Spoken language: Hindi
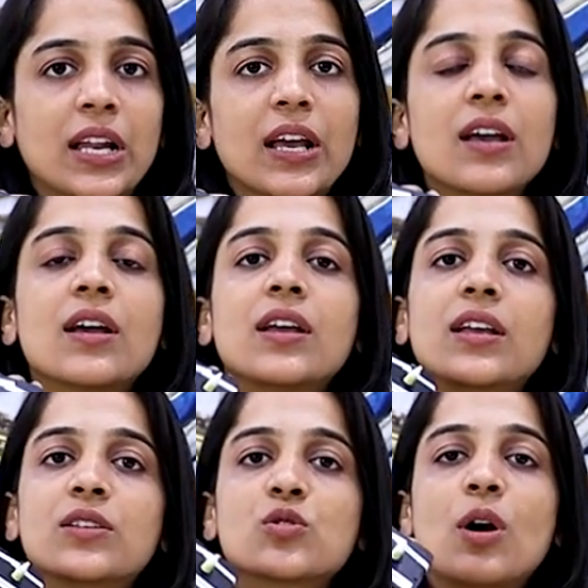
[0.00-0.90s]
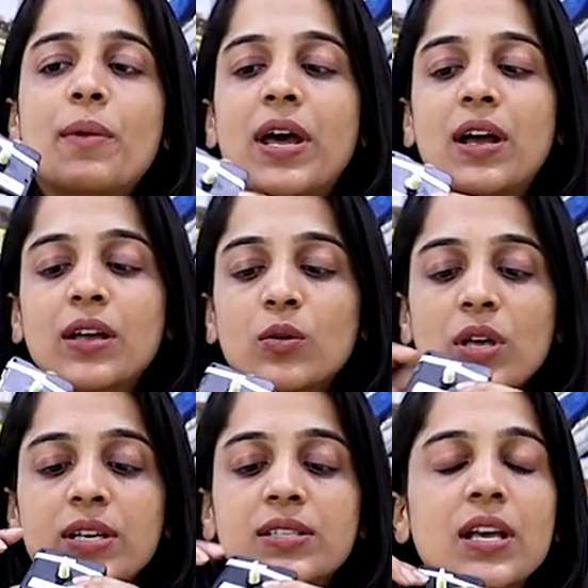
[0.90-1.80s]
के लिए ये जो हमारा
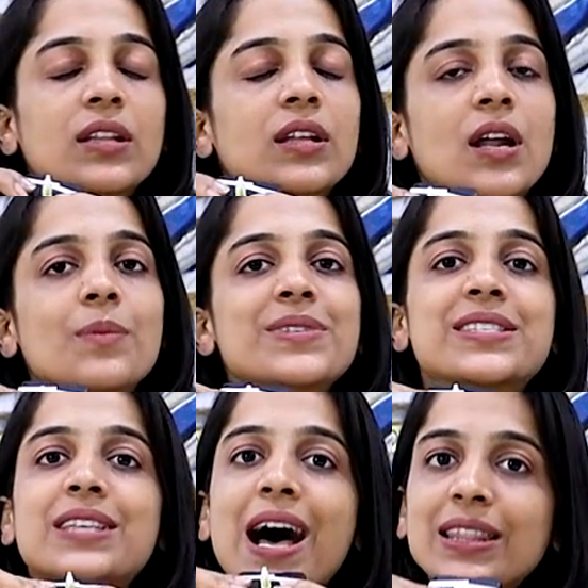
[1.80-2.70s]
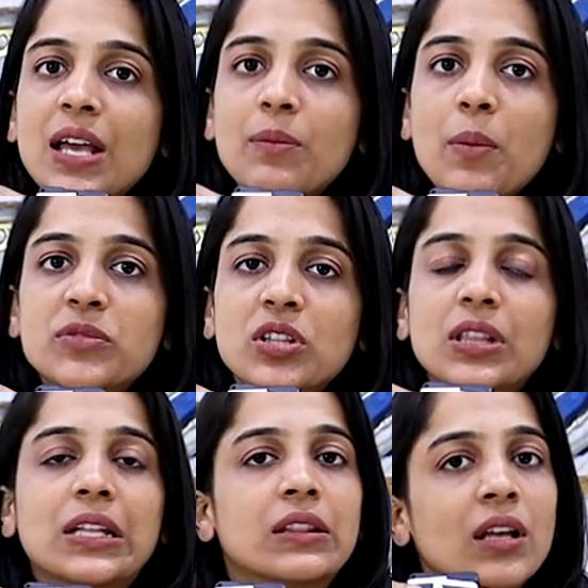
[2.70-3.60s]
क्योंकि इसके अंदर हम 7 एम mm
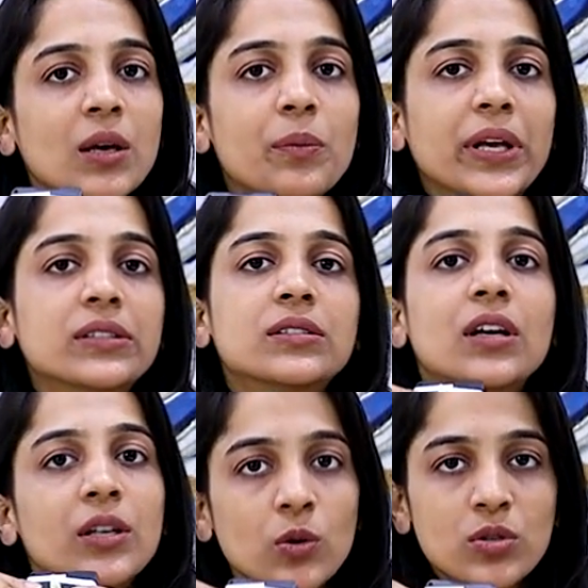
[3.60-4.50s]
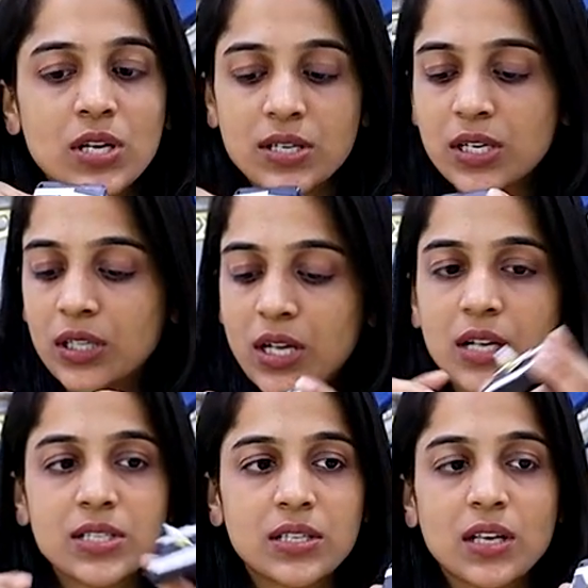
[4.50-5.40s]
जितना थिक बेस यूज़ कर सकते
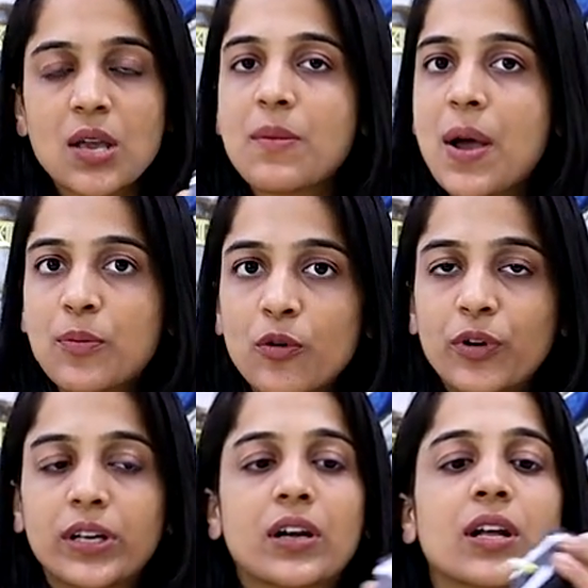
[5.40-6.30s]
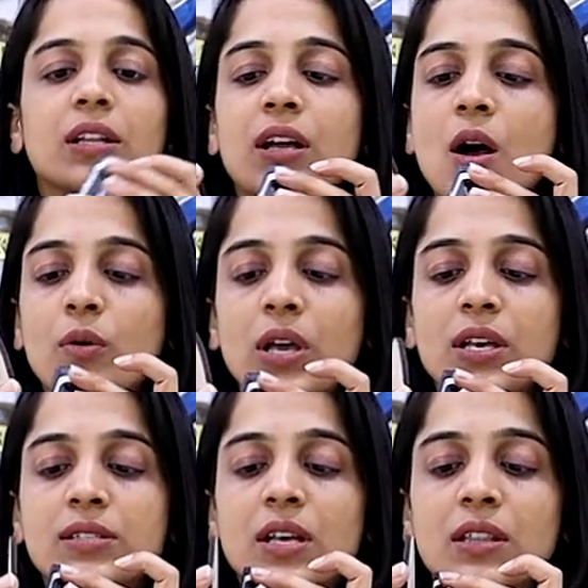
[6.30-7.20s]
हैं जैसे कि मैं आपको फिट करके
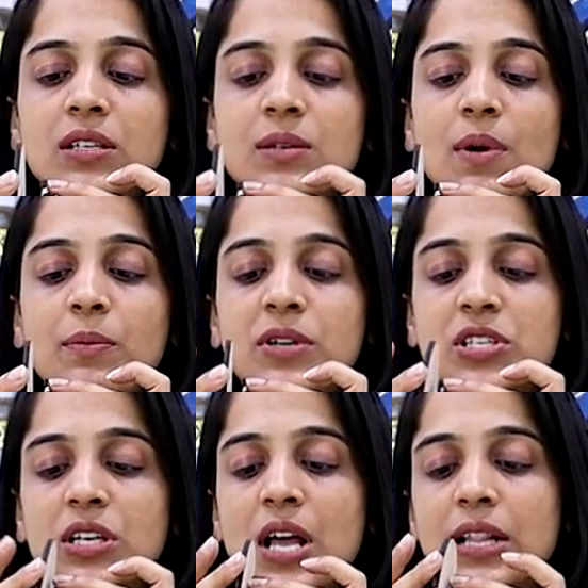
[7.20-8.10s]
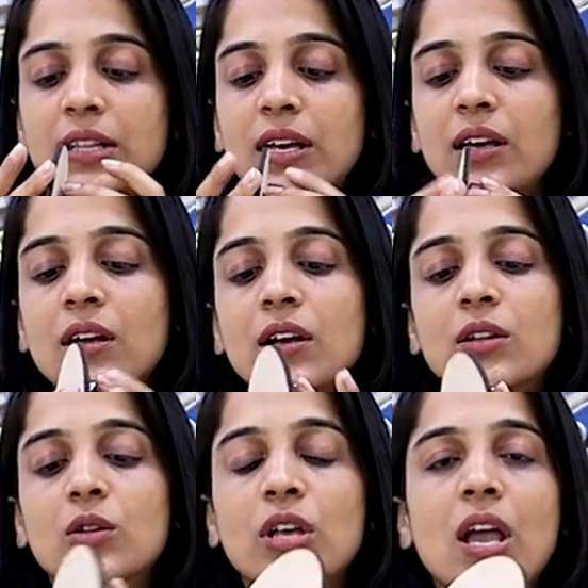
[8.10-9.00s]
दिखाऊंगी इसके अंदर जब हम मशीन डालते हैं
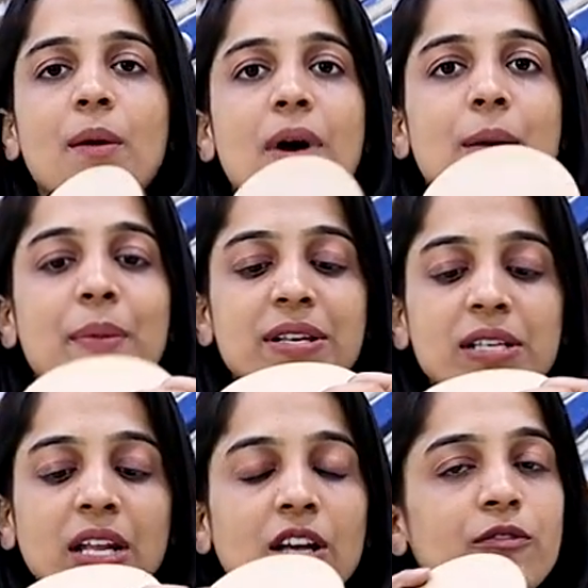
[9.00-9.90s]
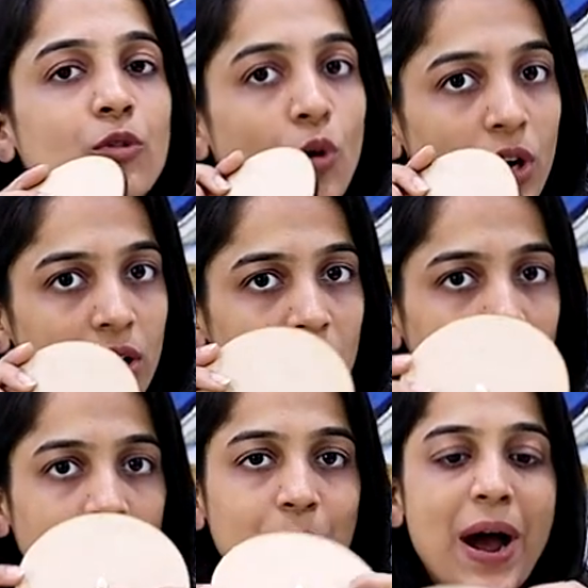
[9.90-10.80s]
तो ये हमारे पास इनफ गोल्ड
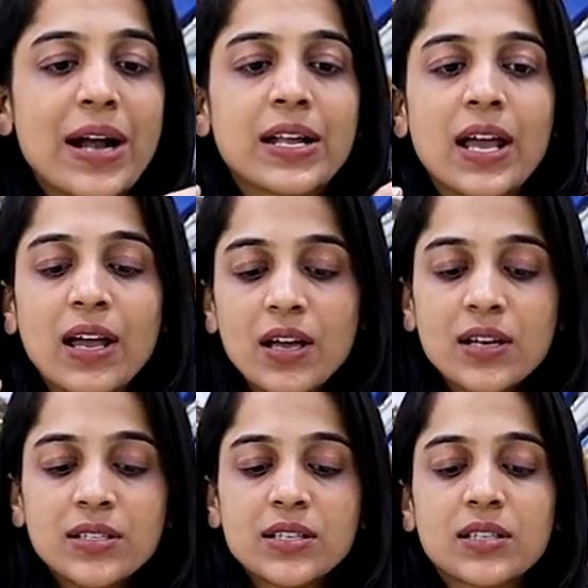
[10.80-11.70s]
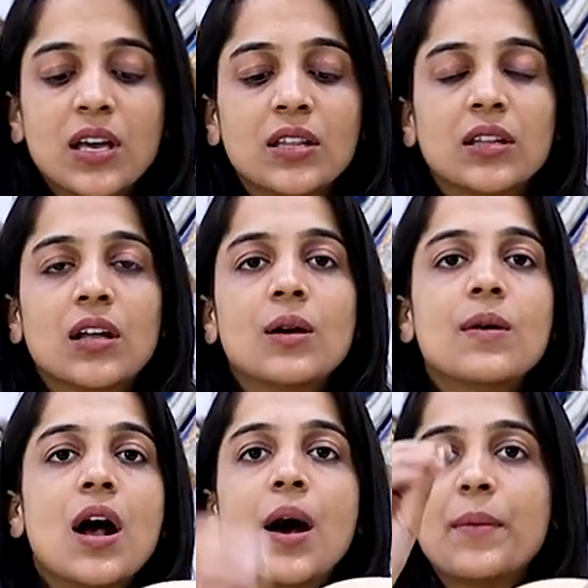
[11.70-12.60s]
पार्ट है जिसके अंदर
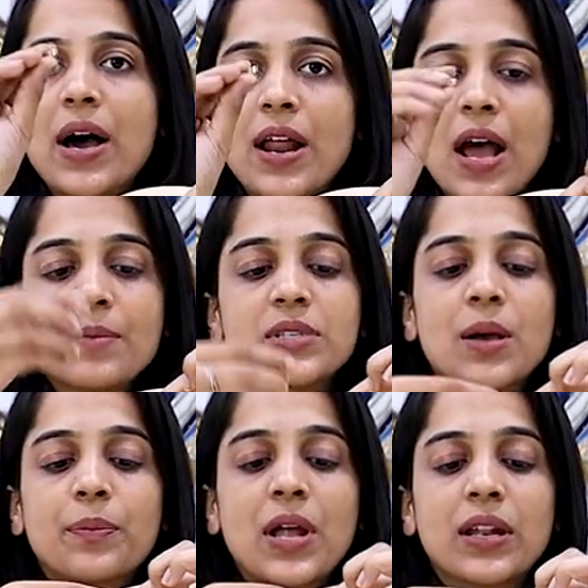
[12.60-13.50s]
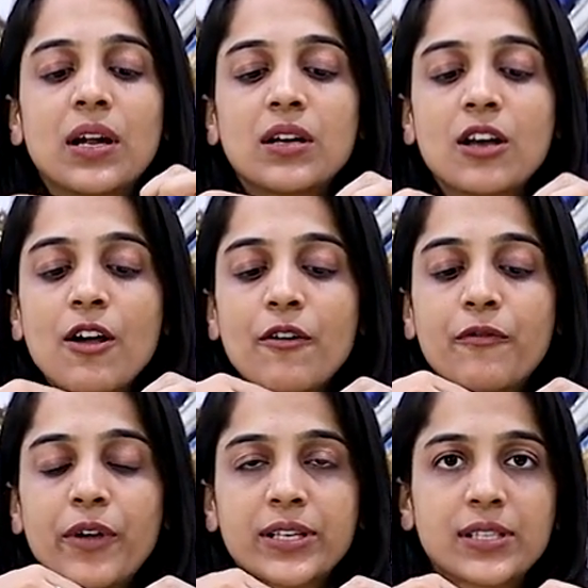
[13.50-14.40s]
हम आराम से अपना नट
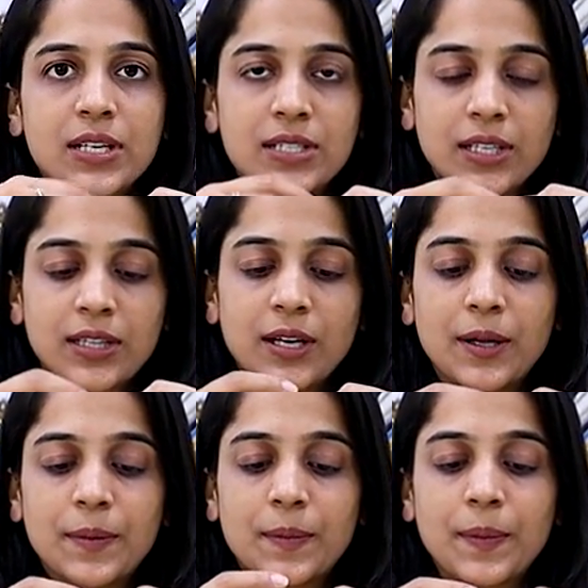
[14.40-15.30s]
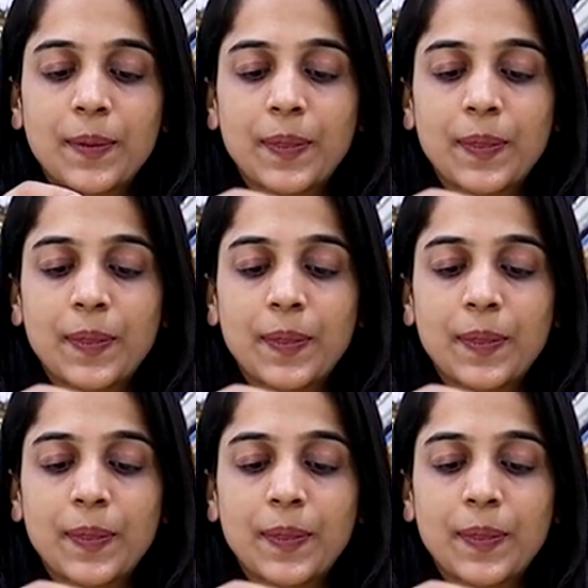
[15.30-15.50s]
फिक्स कर सकते हैं